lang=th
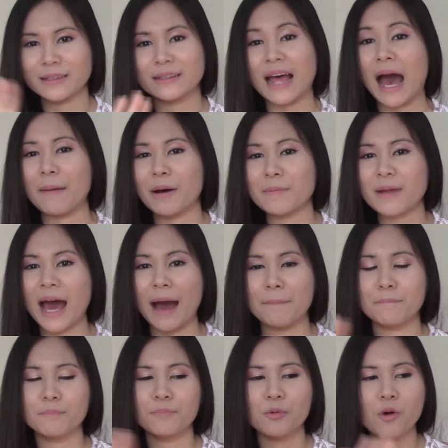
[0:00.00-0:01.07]
ถามคำถาม
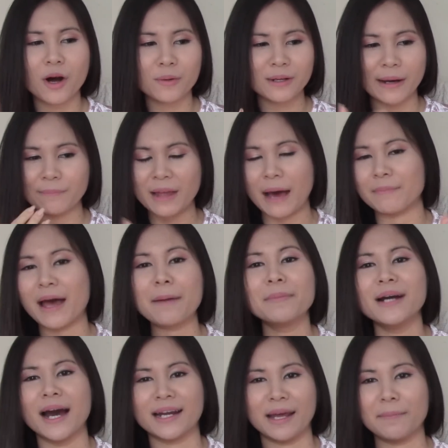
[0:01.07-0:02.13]
พวกคำถามหน้า
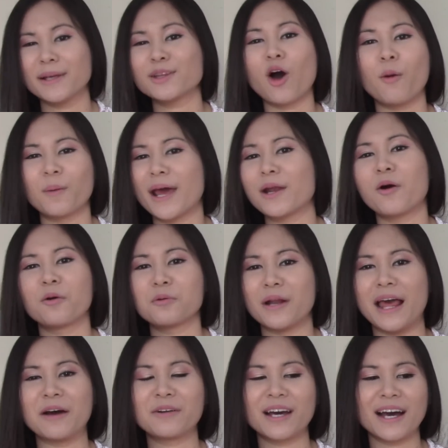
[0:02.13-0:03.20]
เบื่อเนี่ยไม่ตอบแน่นอนอยู่
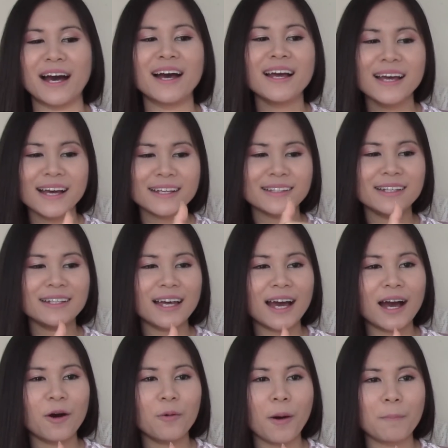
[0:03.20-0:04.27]
แล้วนะคะยิ่งถ้า
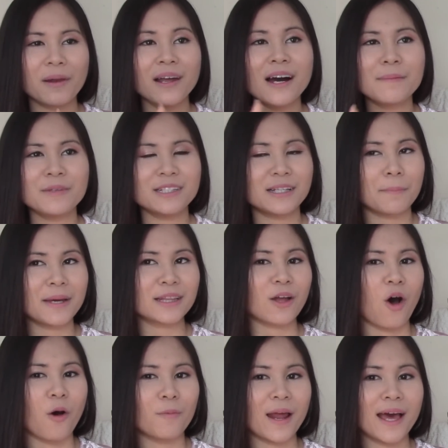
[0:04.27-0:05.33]
เขาแบบเริ่มที่จะไม่
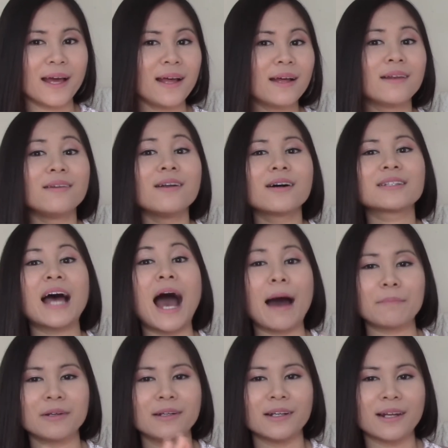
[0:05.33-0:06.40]
ตอบแล้วเลิกถาม
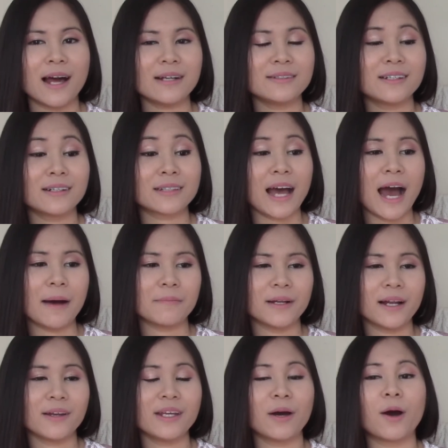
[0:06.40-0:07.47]
เลยเลยเลิกถามเล
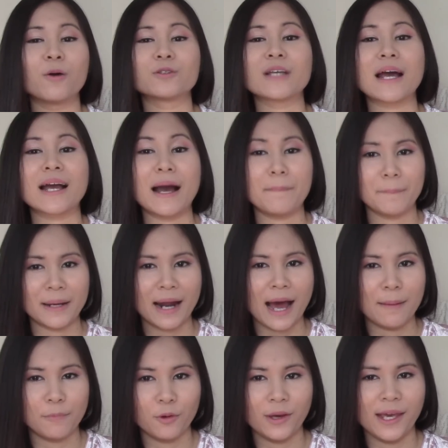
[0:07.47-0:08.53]
ยแล้วเดี๋ยวเขาจะกลับมา
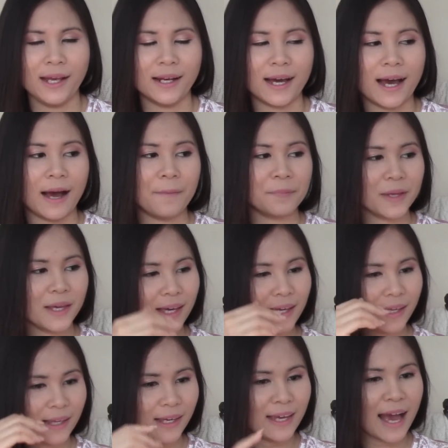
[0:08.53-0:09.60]
ถามเราเองนะคะ
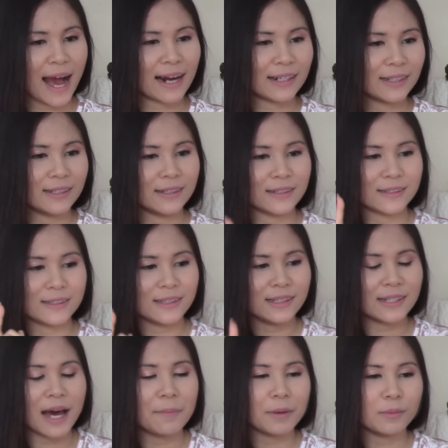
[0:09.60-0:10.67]
อีกอย่างหนึ่งที่
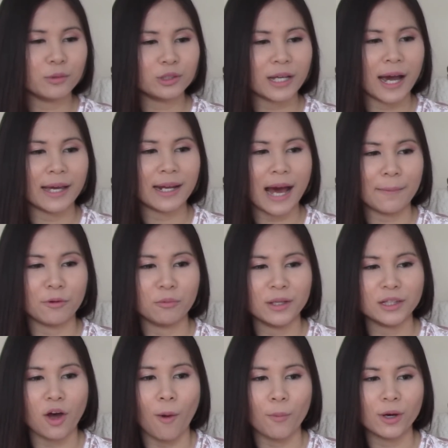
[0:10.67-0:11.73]
ทำให้ผู้ชายถามเรา
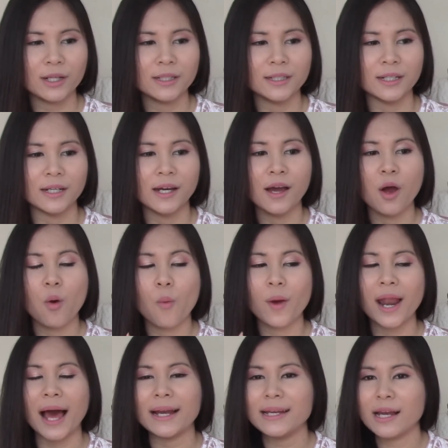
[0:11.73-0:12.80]
ไม่ตอบก็คือเว
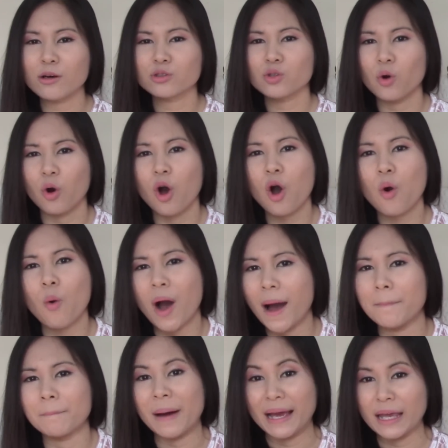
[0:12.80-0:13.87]
ลาที่เราส่งข้อควา
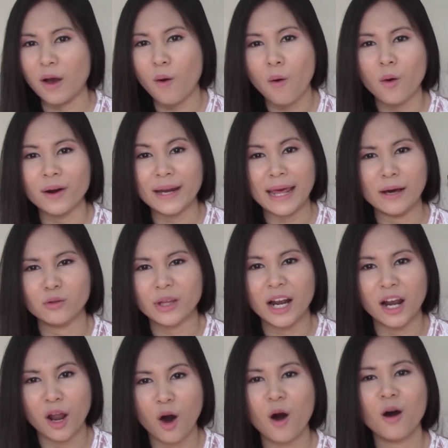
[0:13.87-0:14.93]
มไปออกแนว
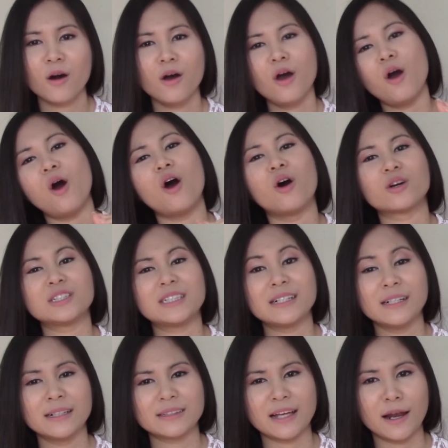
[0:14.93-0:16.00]
ทะเลาะออก
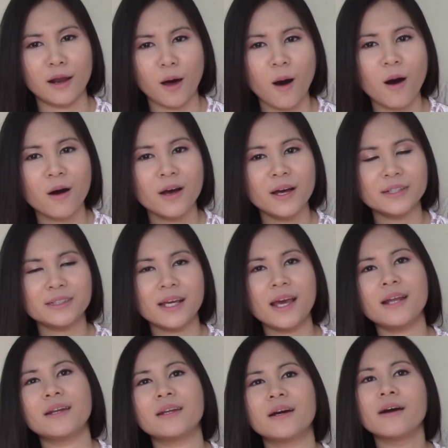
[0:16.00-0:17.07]
เชิงทะเลาะเช่
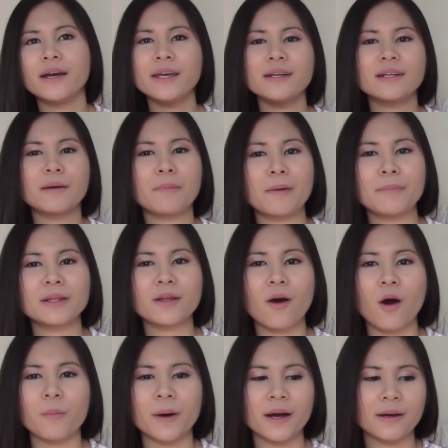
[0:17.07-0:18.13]
นเฮ้ยทำไมไม่ตอ
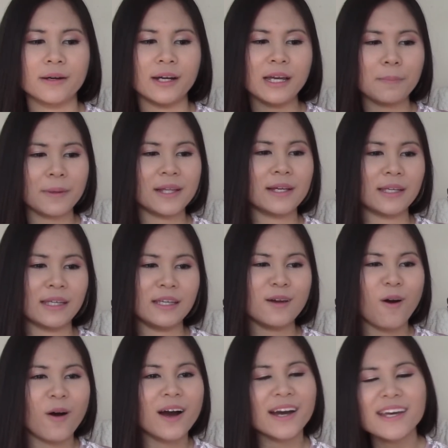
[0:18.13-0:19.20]
บอ่ะเฮ้ยเป็นอย่างนี้อ๋
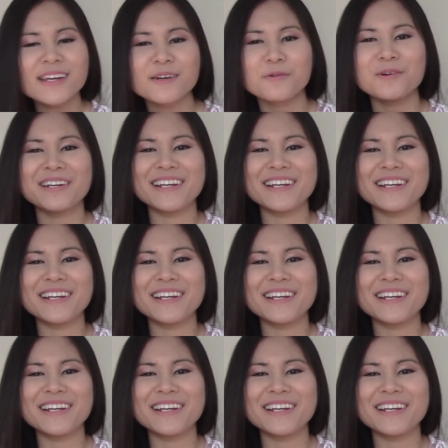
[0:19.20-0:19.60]
อเฮ้ยงุ้น